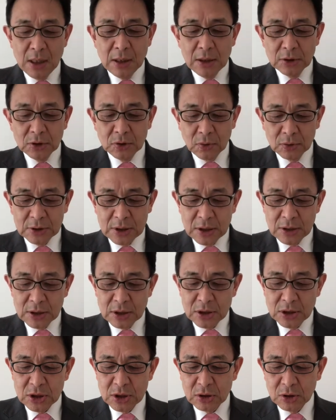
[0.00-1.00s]
朝鮮
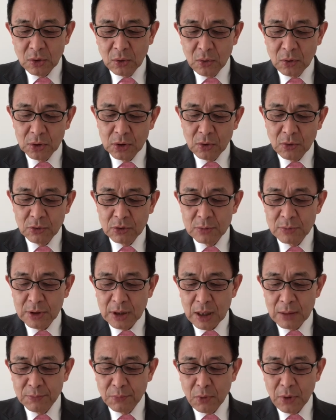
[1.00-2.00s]
人参と奥義を含む
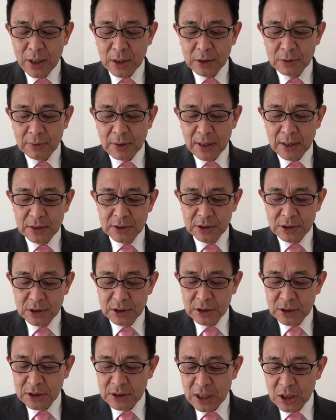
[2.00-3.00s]
漢方薬は
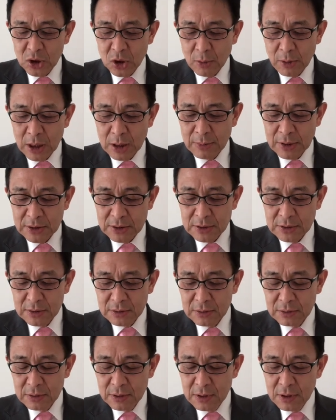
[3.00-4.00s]
腎偽剤と呼ばれます
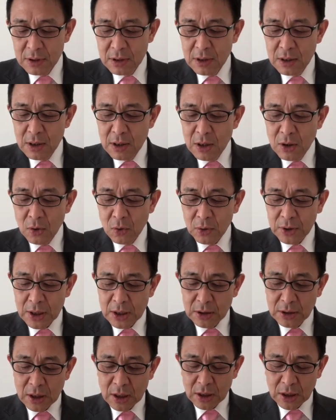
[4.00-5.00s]
保
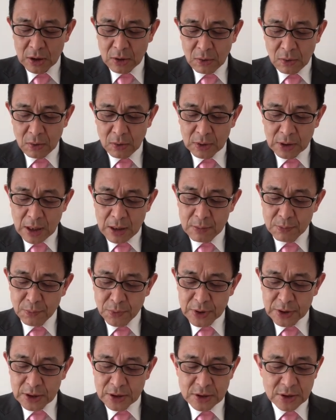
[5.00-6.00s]
険適用漢
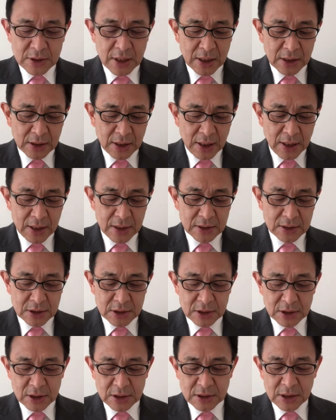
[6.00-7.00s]
方液質剤で
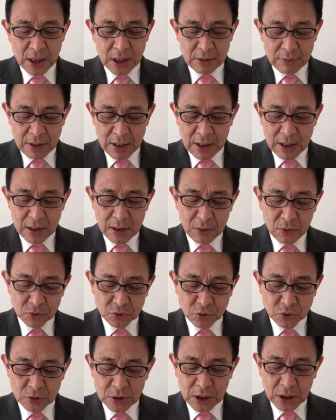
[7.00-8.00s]
腎偽剤は補
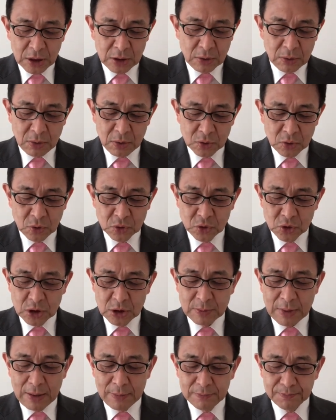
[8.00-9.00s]
充液と
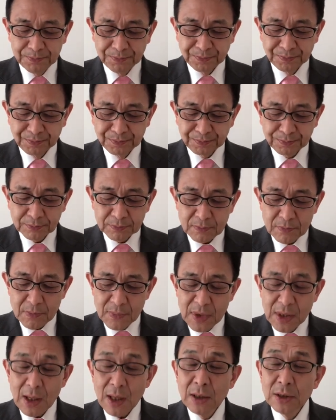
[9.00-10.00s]
41番
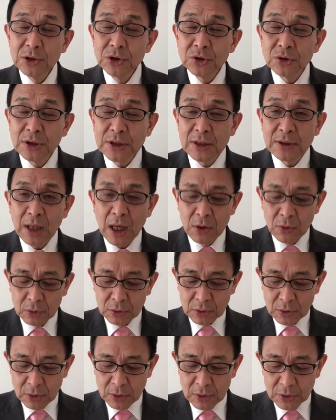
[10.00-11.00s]
従前逮捕
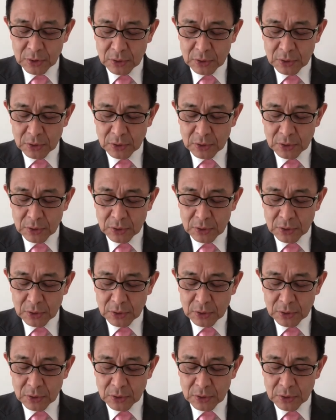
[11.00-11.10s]
と